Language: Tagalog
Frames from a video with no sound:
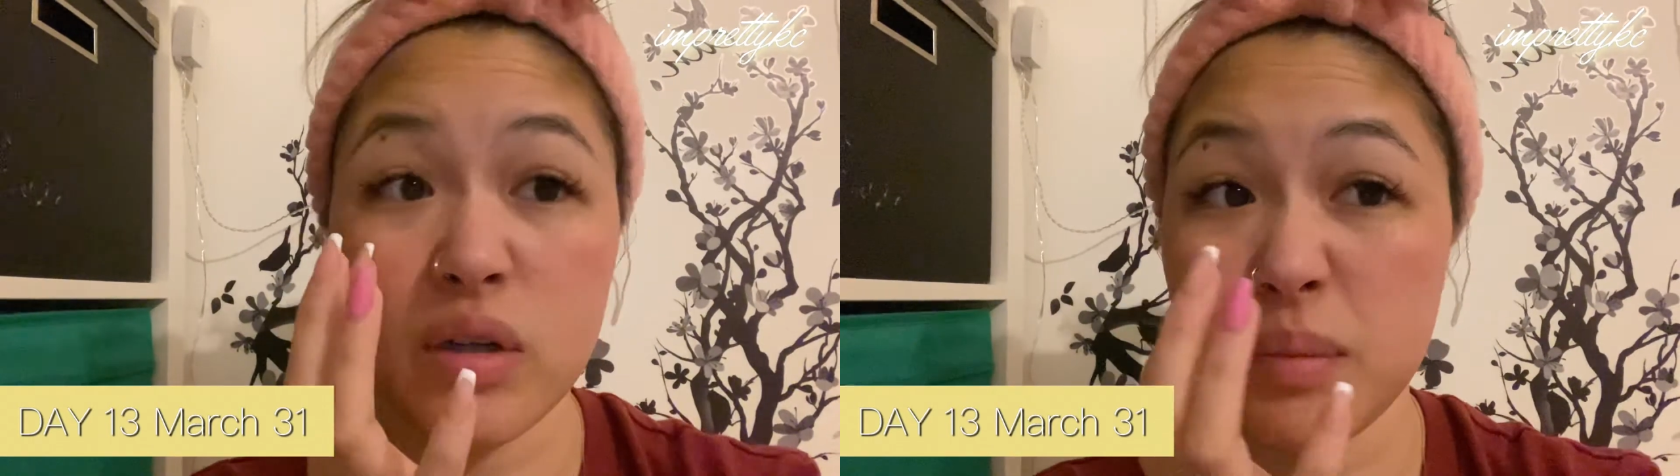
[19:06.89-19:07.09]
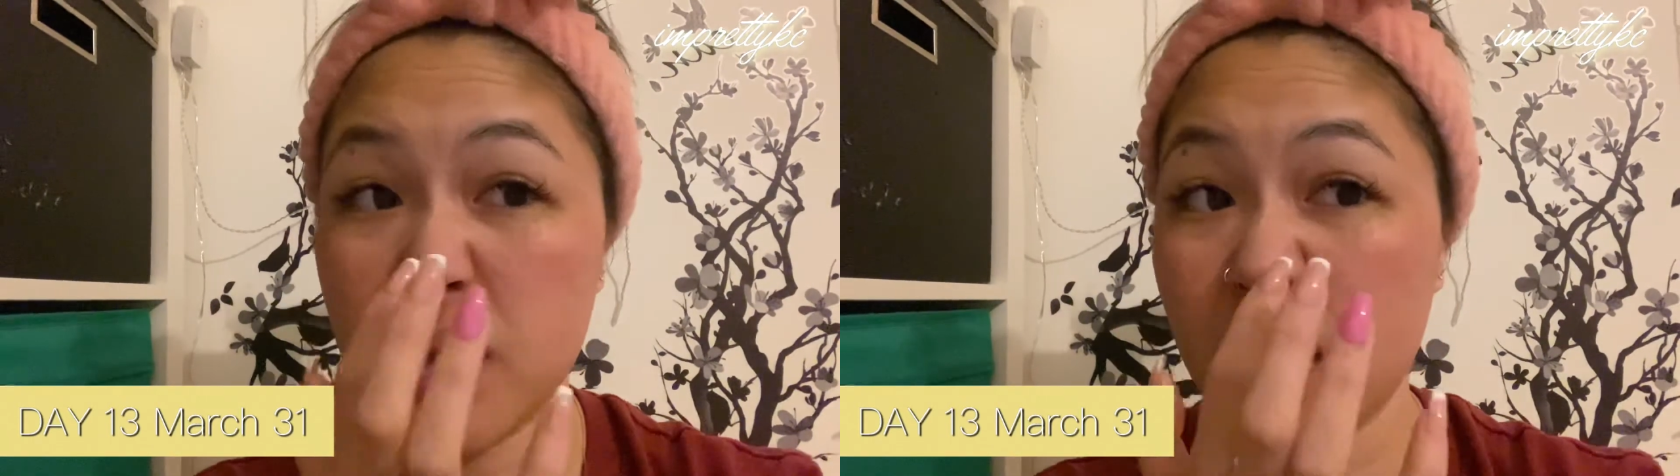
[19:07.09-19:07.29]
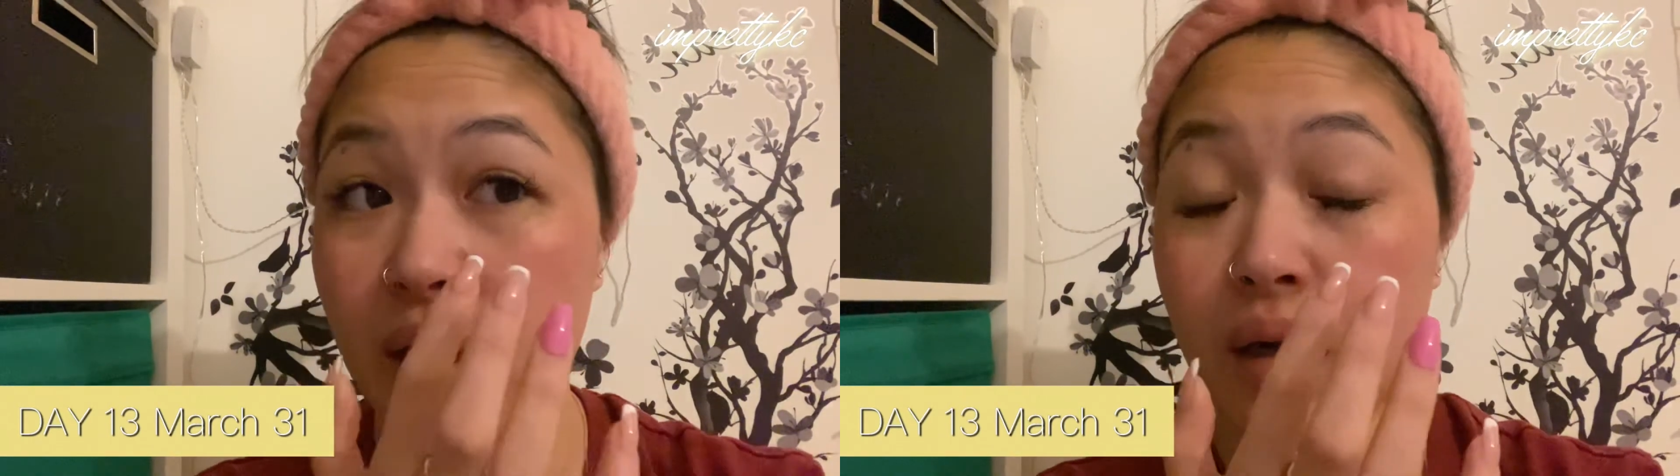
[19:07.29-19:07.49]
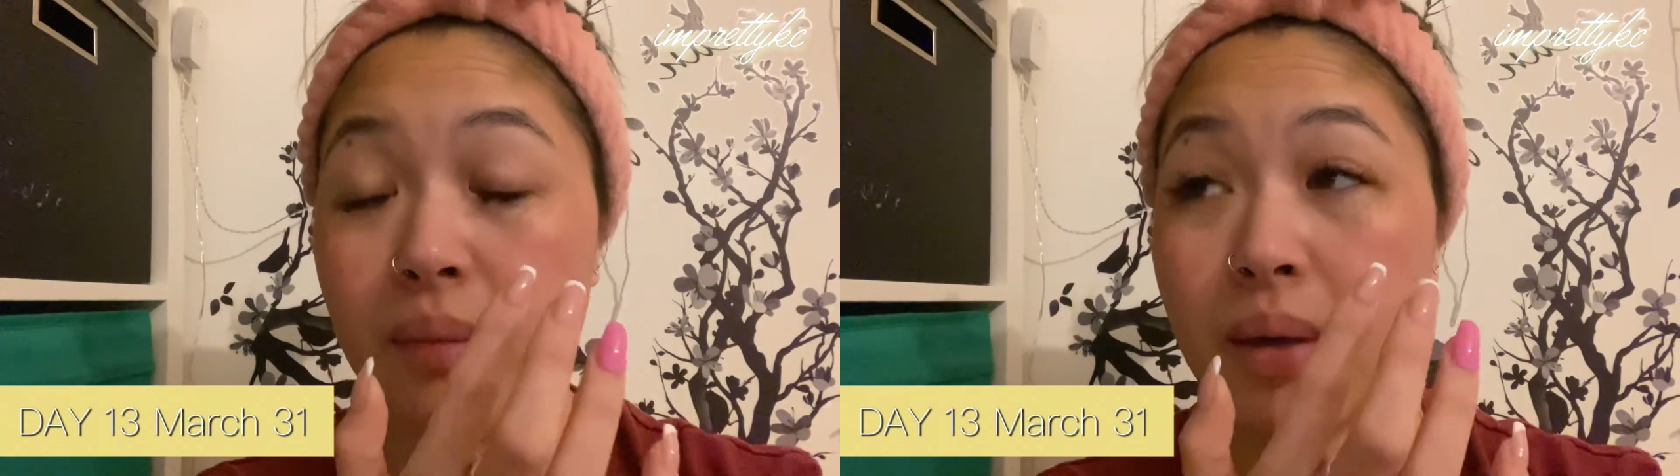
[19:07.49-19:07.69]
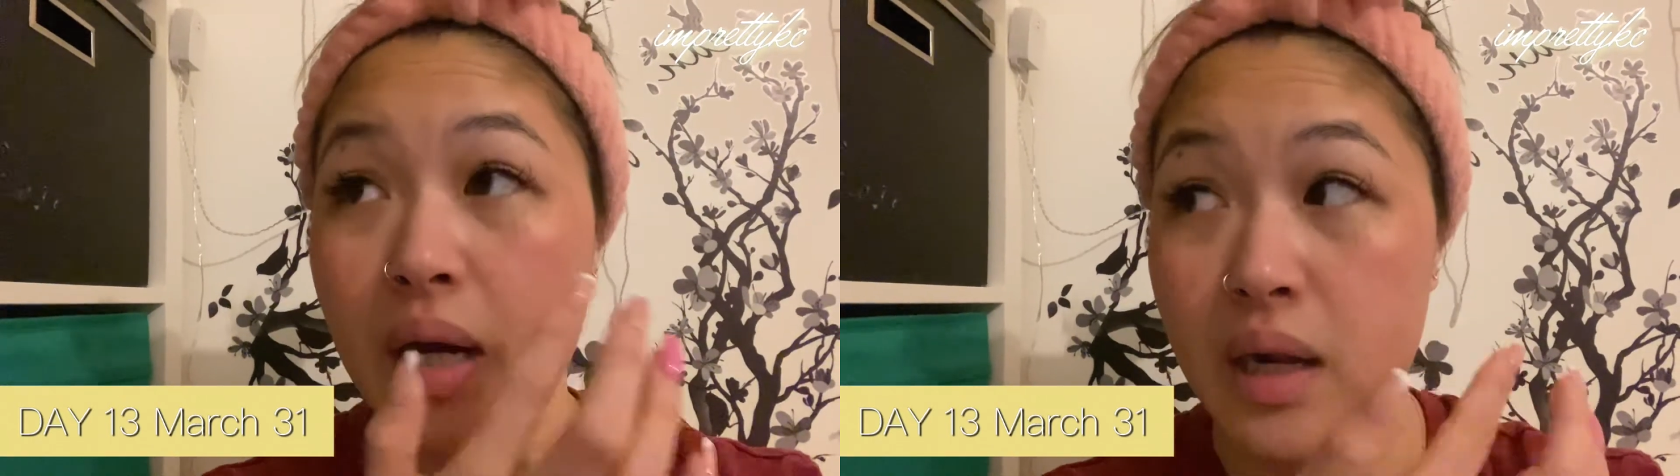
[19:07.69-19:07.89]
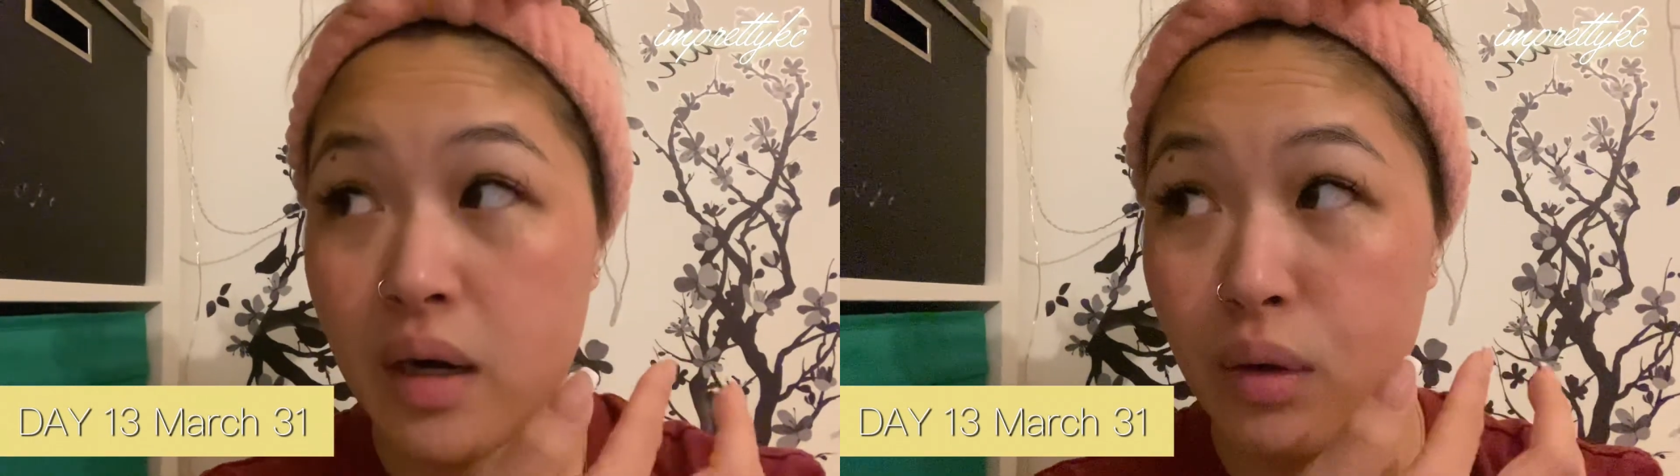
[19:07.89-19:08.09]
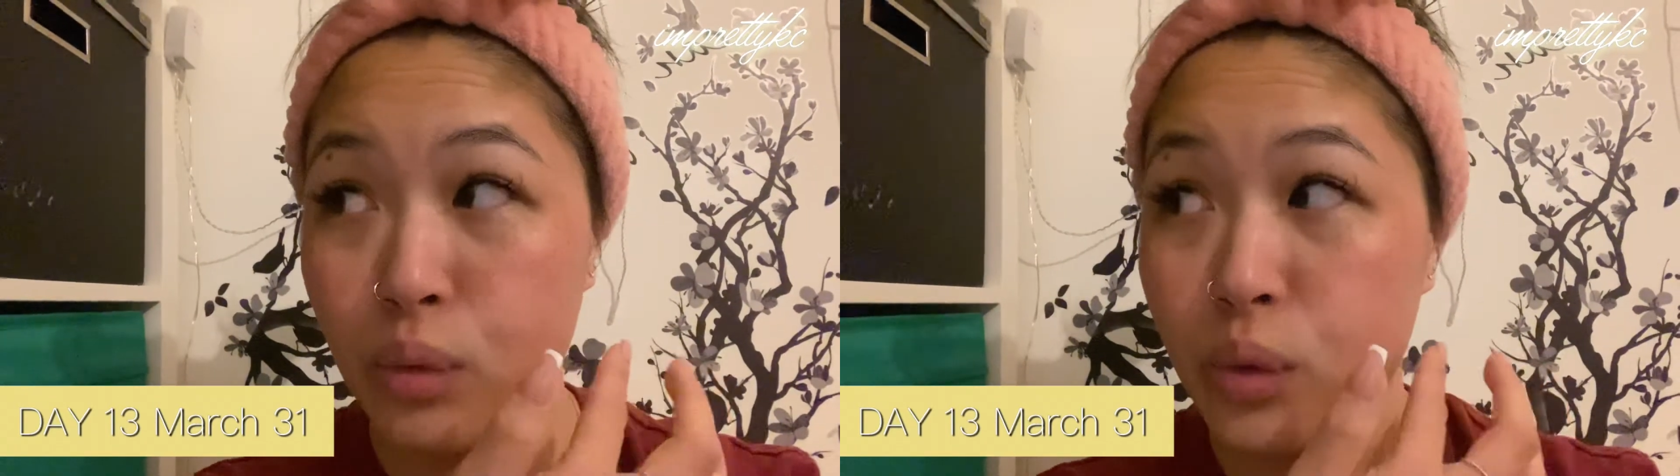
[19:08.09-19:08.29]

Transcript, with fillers: na pagka maaraw.